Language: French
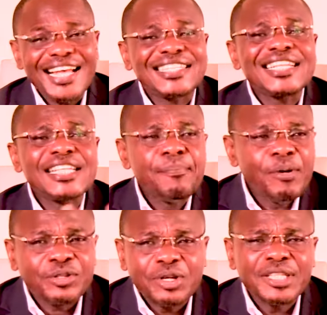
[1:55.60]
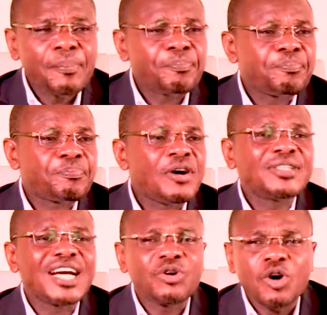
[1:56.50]
Est-ce que c'est important de
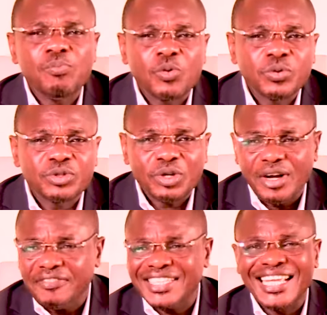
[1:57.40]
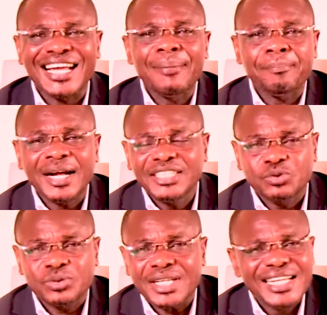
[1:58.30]
prendre encore beaucoup de temps avec des campagnes
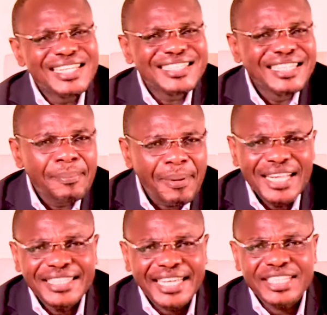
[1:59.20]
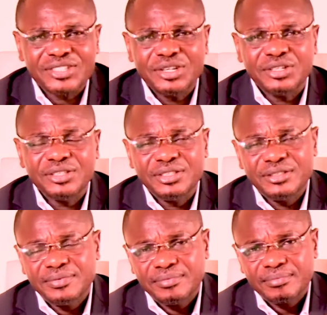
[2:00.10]
et tout ça Ce n'est pas intéressant.
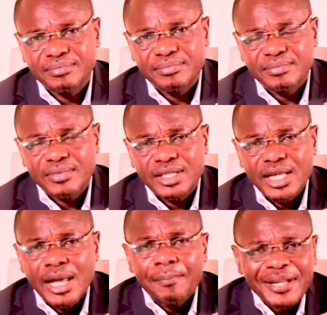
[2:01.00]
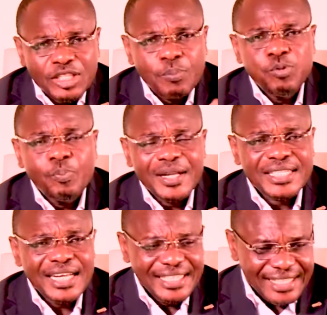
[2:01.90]
Parce que pour Pascal,